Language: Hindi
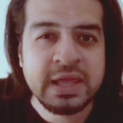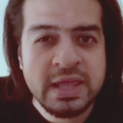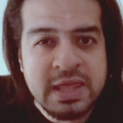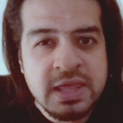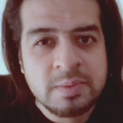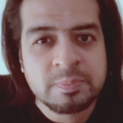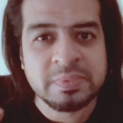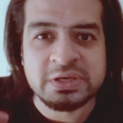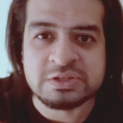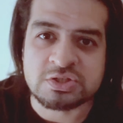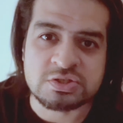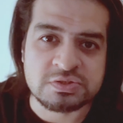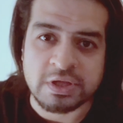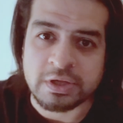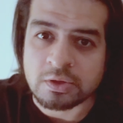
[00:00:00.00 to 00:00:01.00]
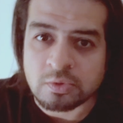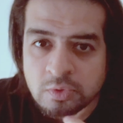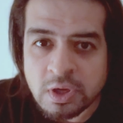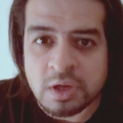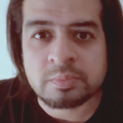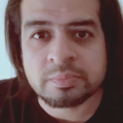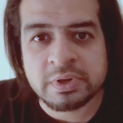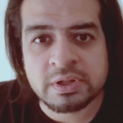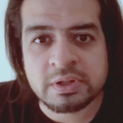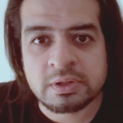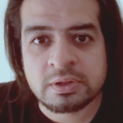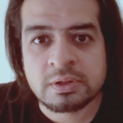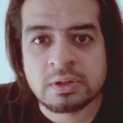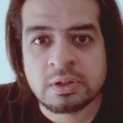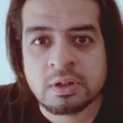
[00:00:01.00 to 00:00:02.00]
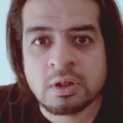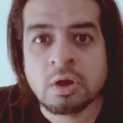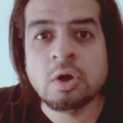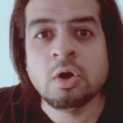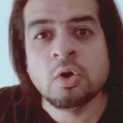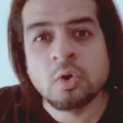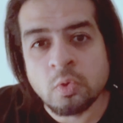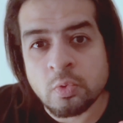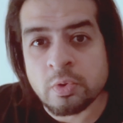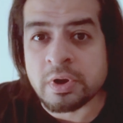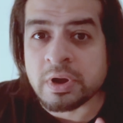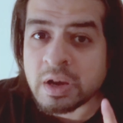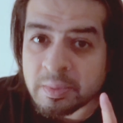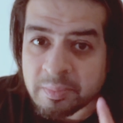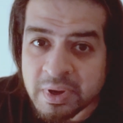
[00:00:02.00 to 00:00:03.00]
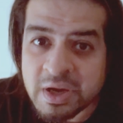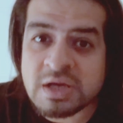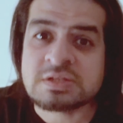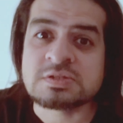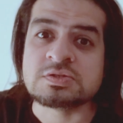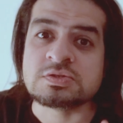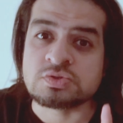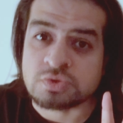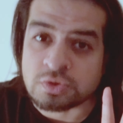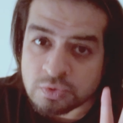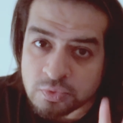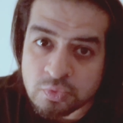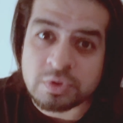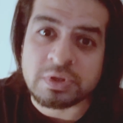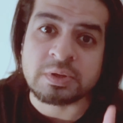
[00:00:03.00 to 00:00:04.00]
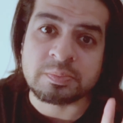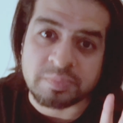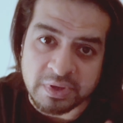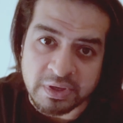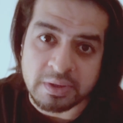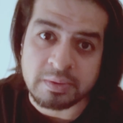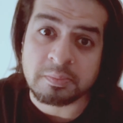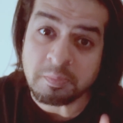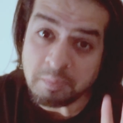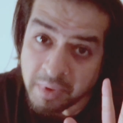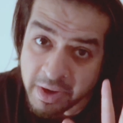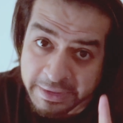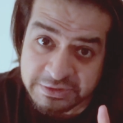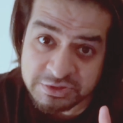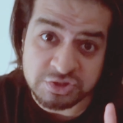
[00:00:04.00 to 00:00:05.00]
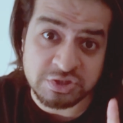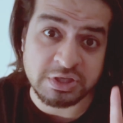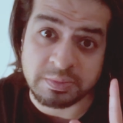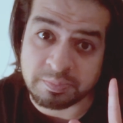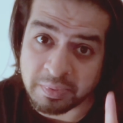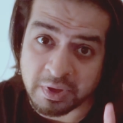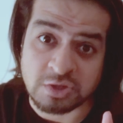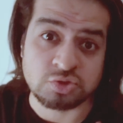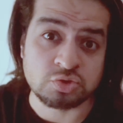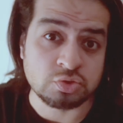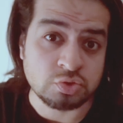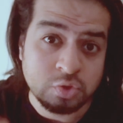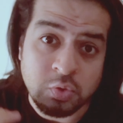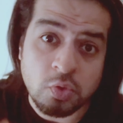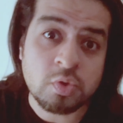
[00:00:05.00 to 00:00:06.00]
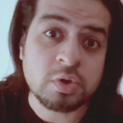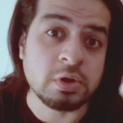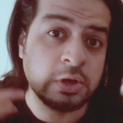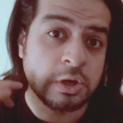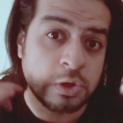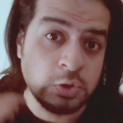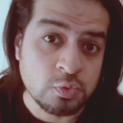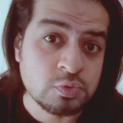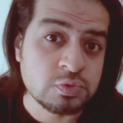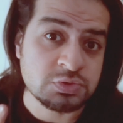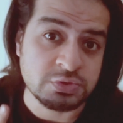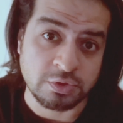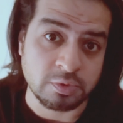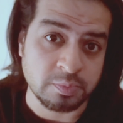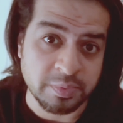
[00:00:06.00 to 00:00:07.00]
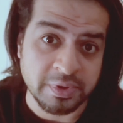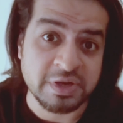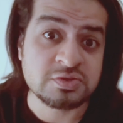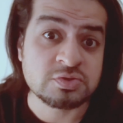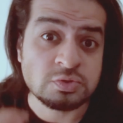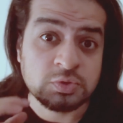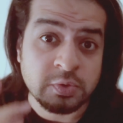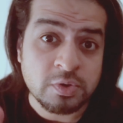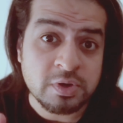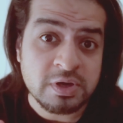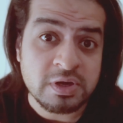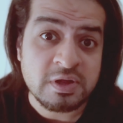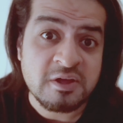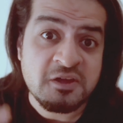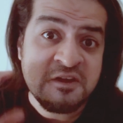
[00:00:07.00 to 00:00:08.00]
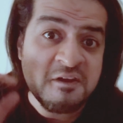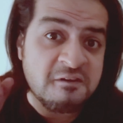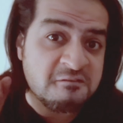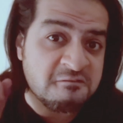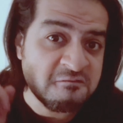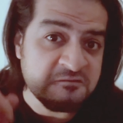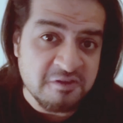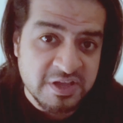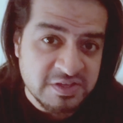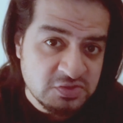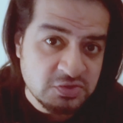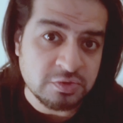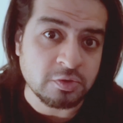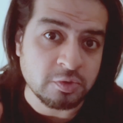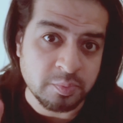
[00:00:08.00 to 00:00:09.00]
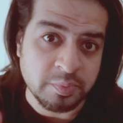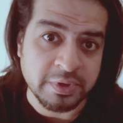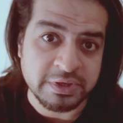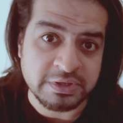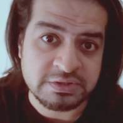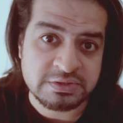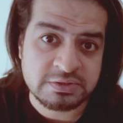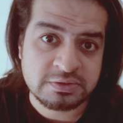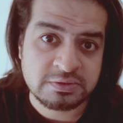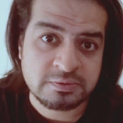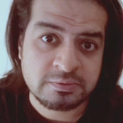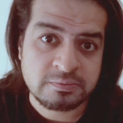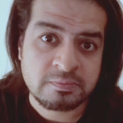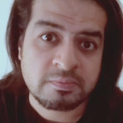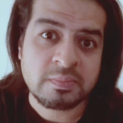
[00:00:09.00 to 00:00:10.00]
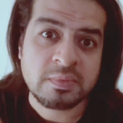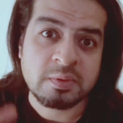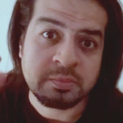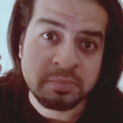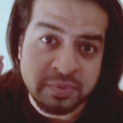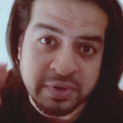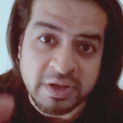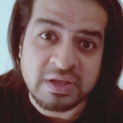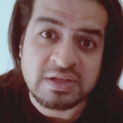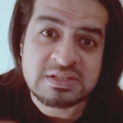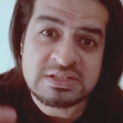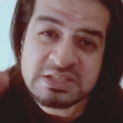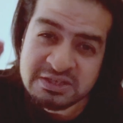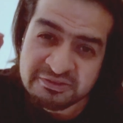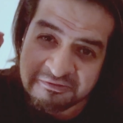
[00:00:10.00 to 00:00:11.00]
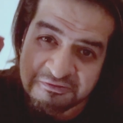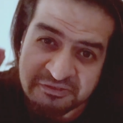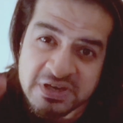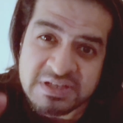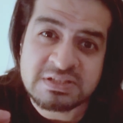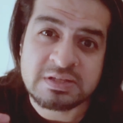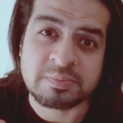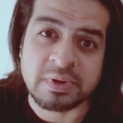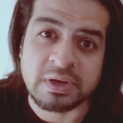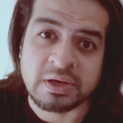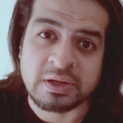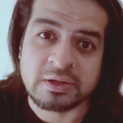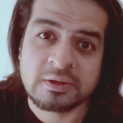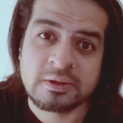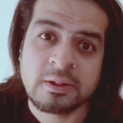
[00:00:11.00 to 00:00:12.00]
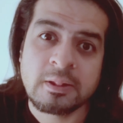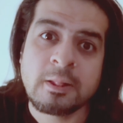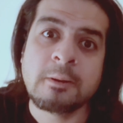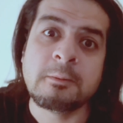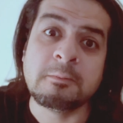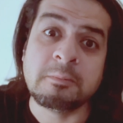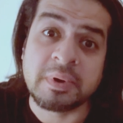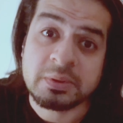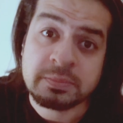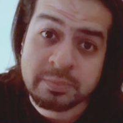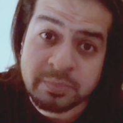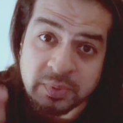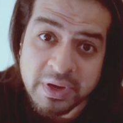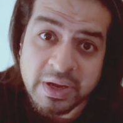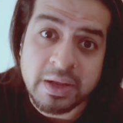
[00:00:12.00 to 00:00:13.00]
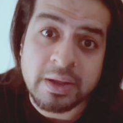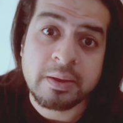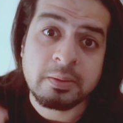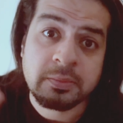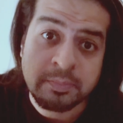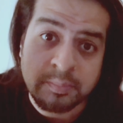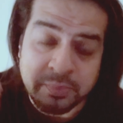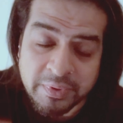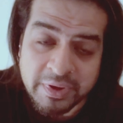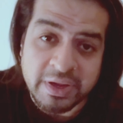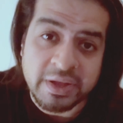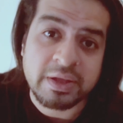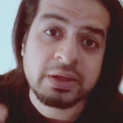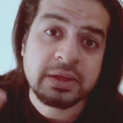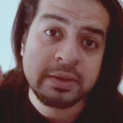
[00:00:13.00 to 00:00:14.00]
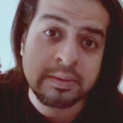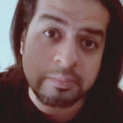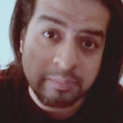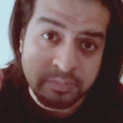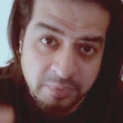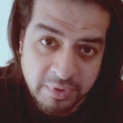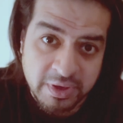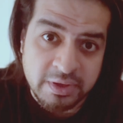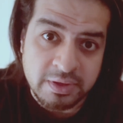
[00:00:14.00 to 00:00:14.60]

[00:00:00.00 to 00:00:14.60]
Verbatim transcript: एक पेज ही सही कुरान पढ़े और नमाज ज़रूरी पढ़े पांच की पांच डोंट लूज योर प्रेयर्स डोंट वेस्ट योर प्रेयर्स प्रे सिर्फ फर्ज ही पढ़ लें बट प्रे प्रे प्रे